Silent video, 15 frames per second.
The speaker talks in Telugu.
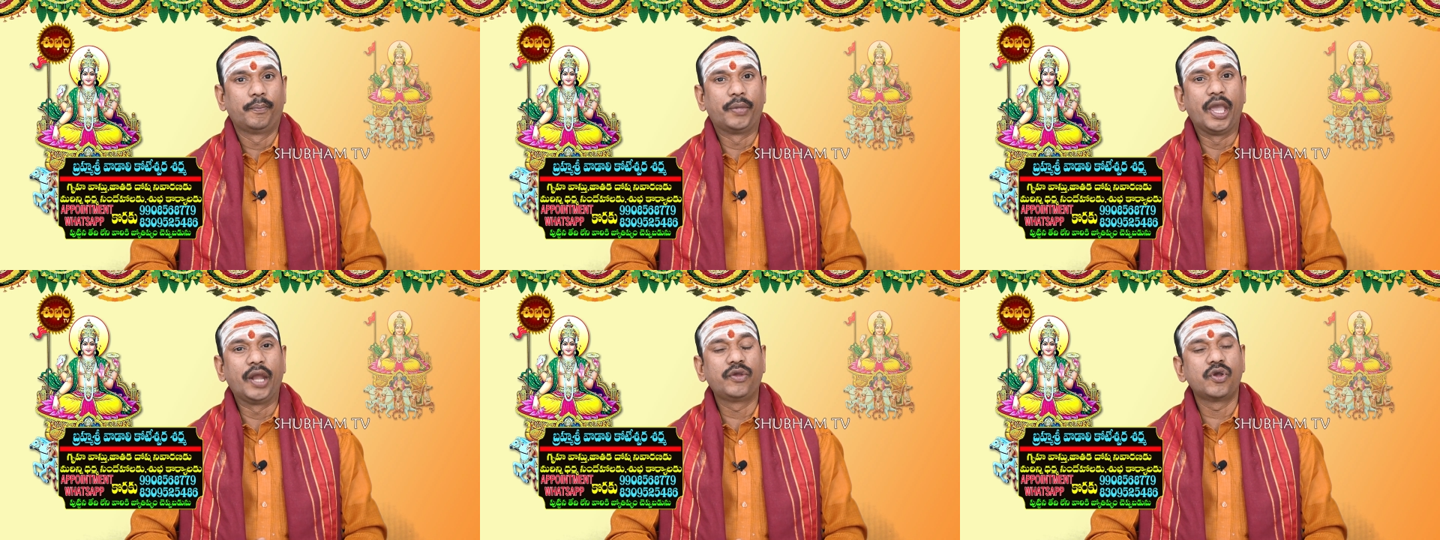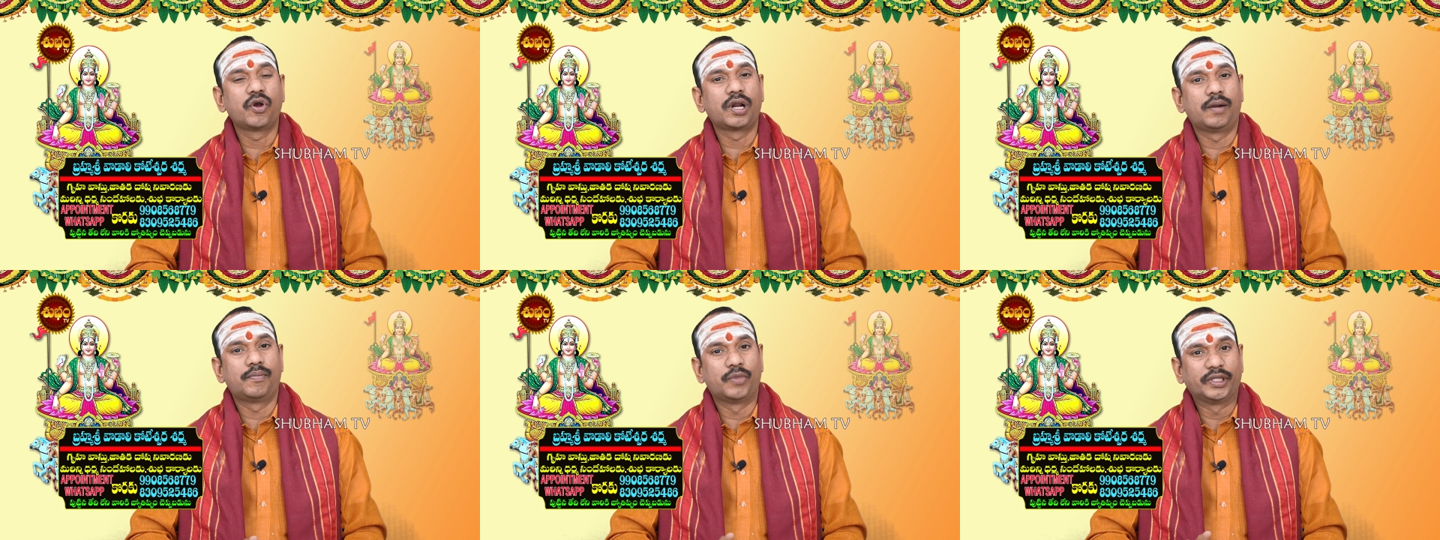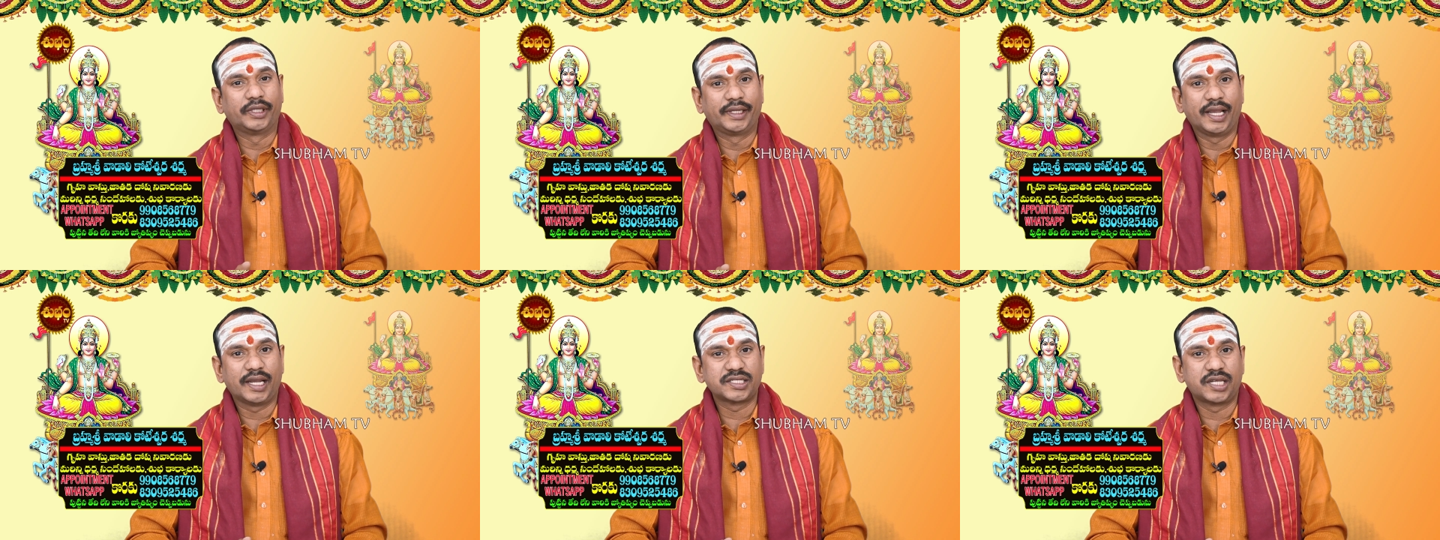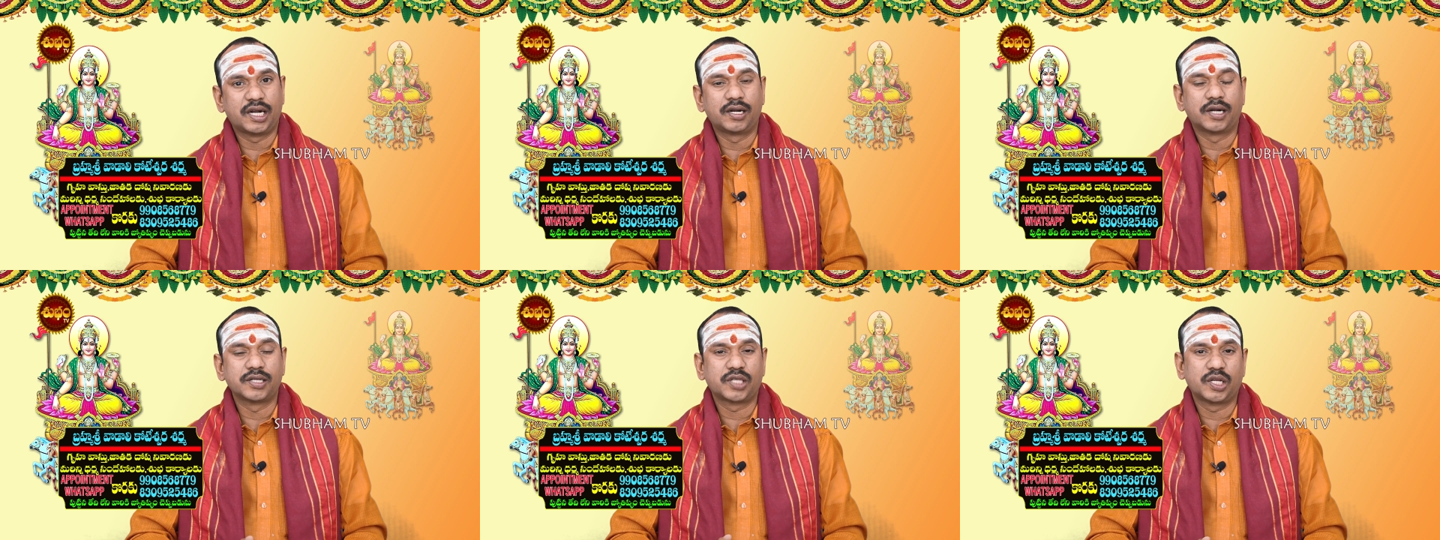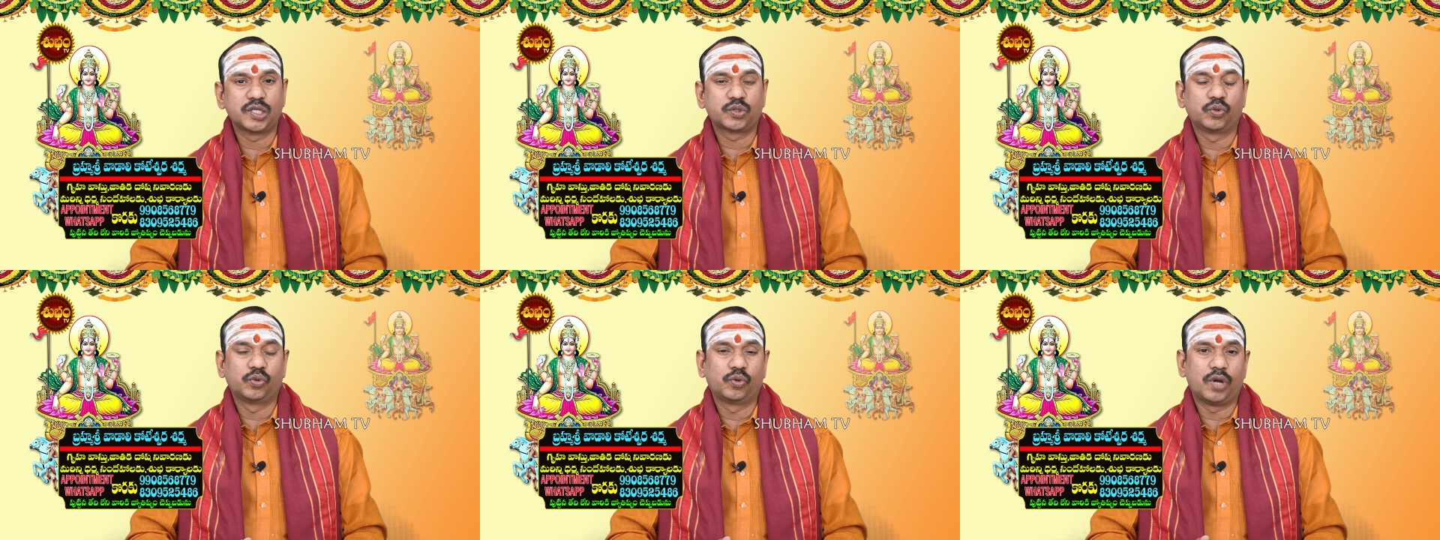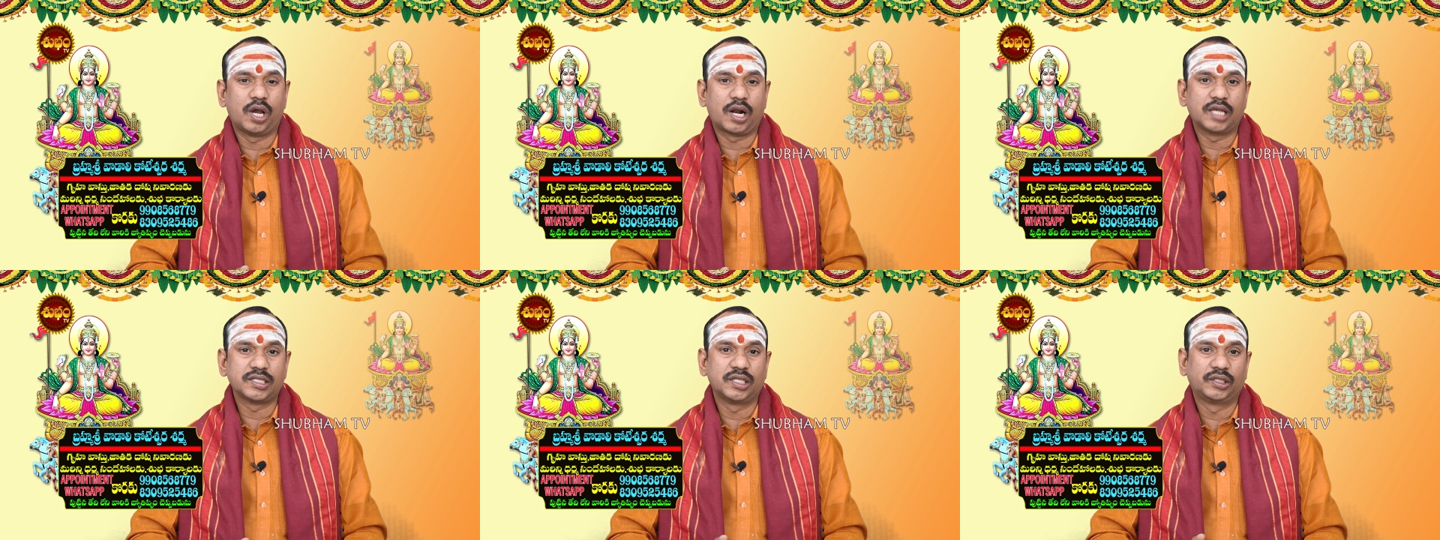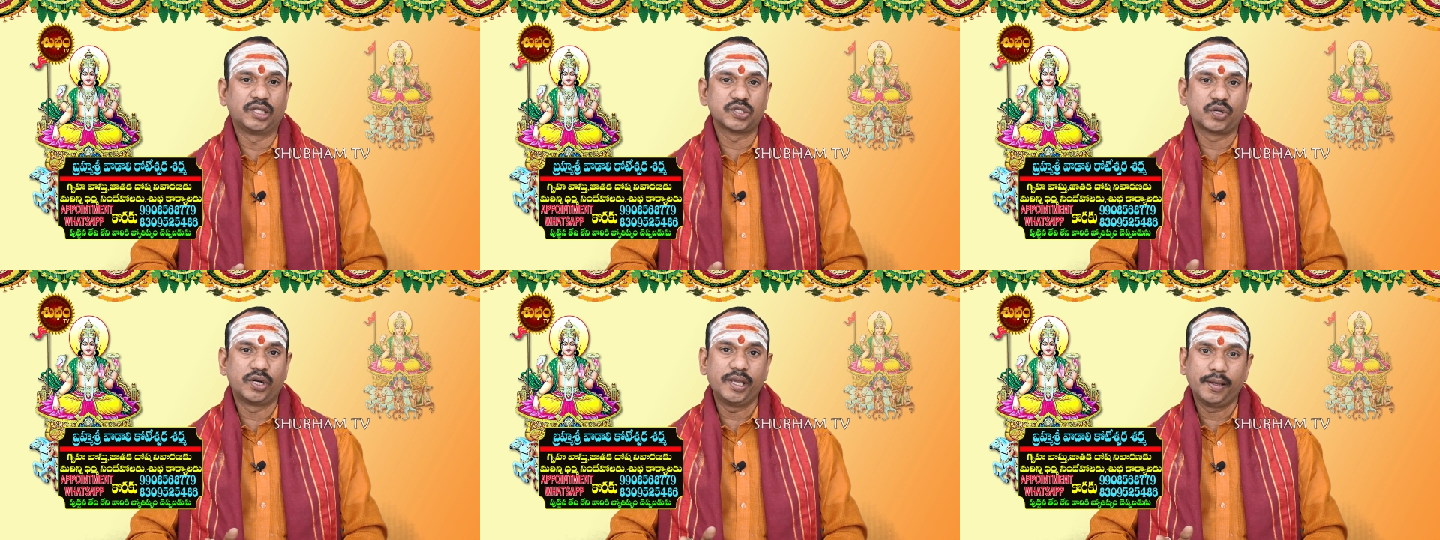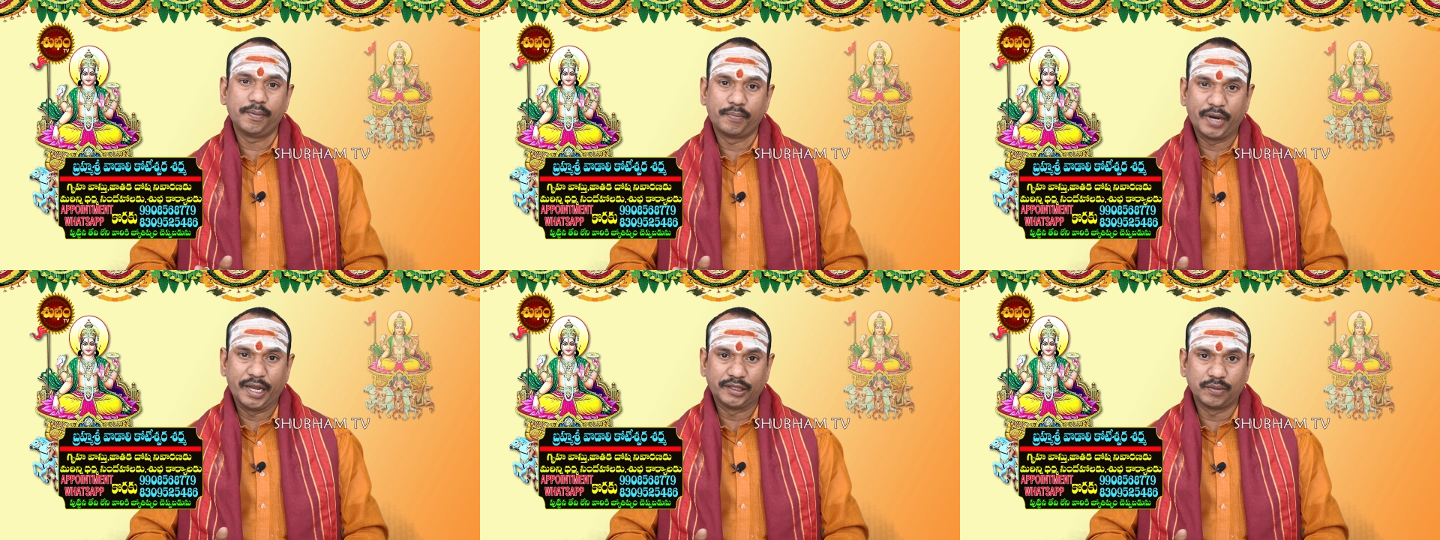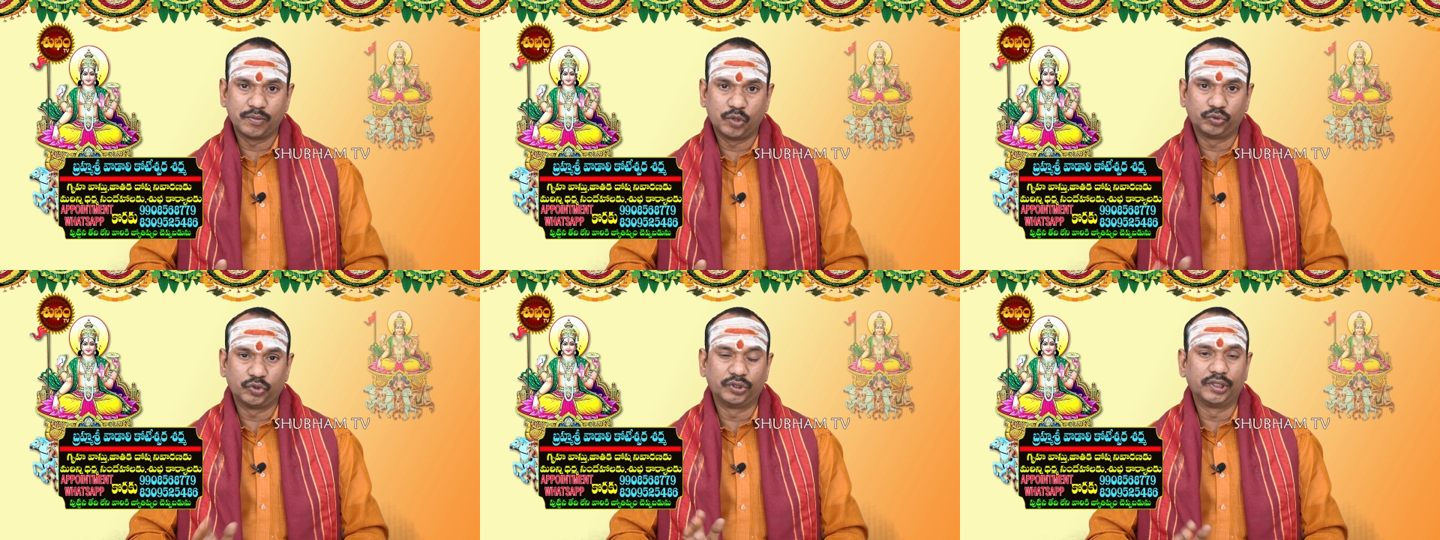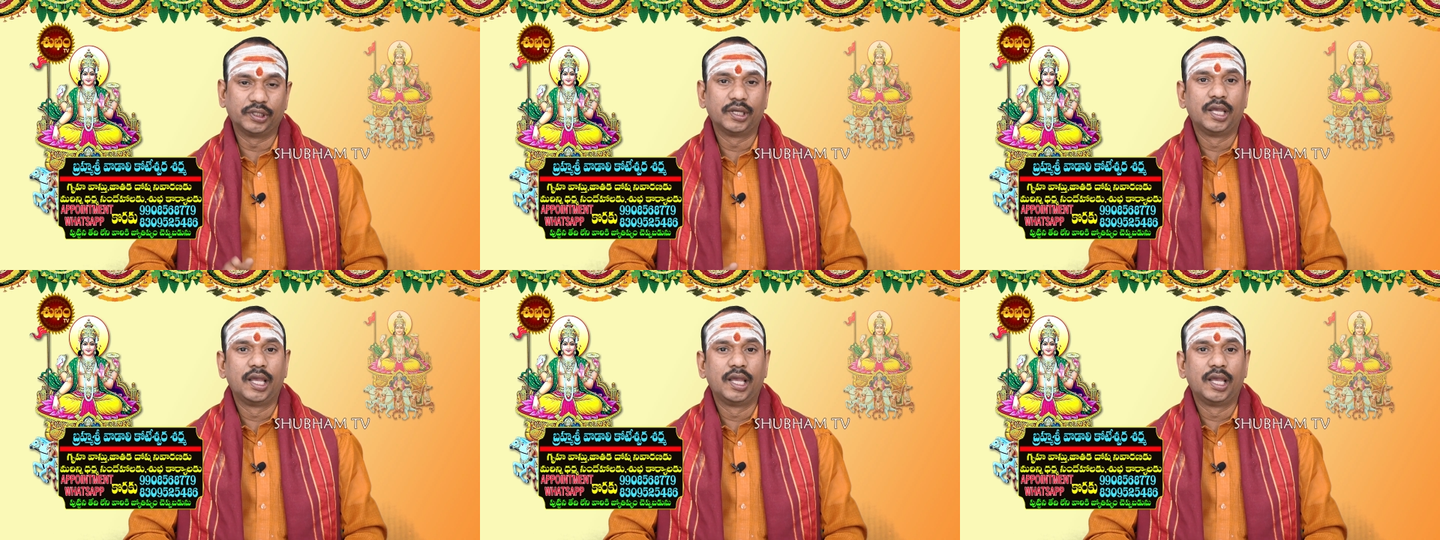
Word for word: పేరు యొక్క మొదటి అక్షరాన్ని అనుసరిస్తూ ఆ రాశిని తెలుసుకునే ప్రయత్నం అవుతుంది